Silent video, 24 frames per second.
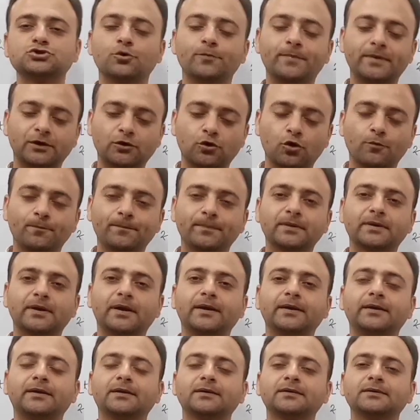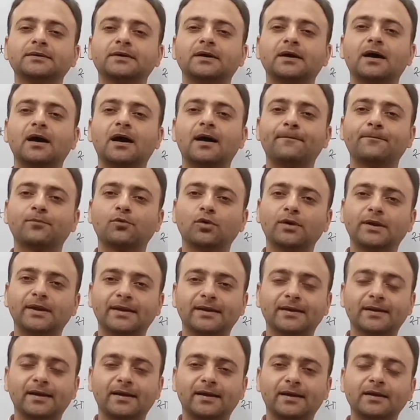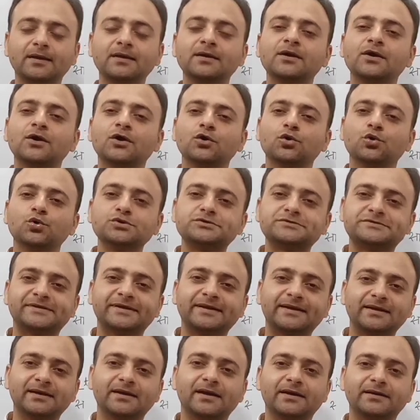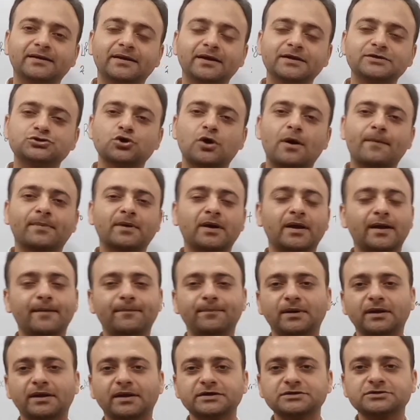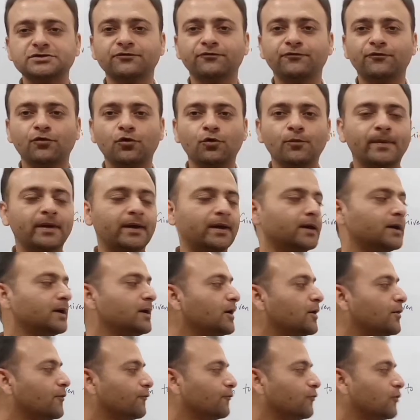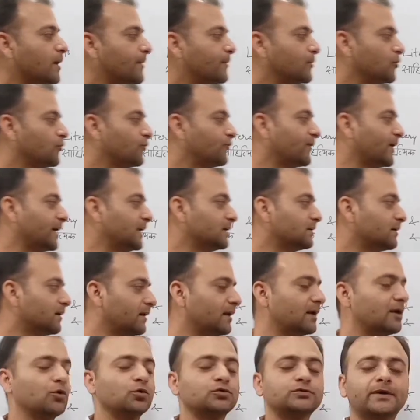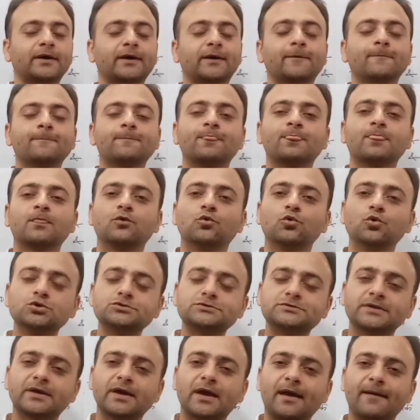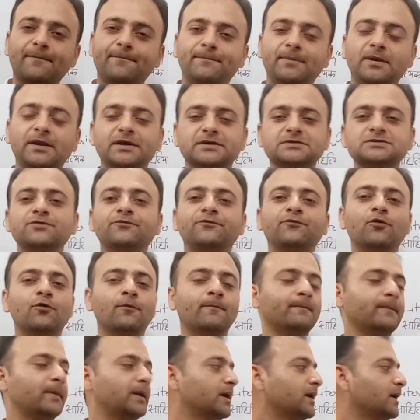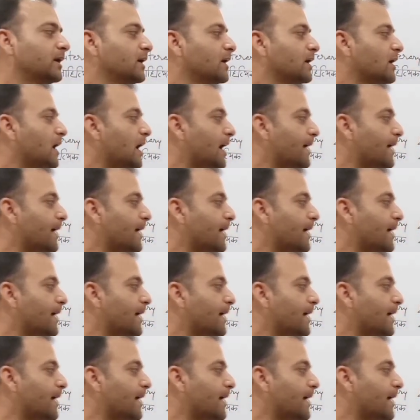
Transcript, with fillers: जो भी कॉपीराइट आपको लेना है उससे रिलेटेड जो आपका एप्लीकेशन फॉर्म है वो आपको फाइल करना होता है उस एप्लीकेशन फॉर्म में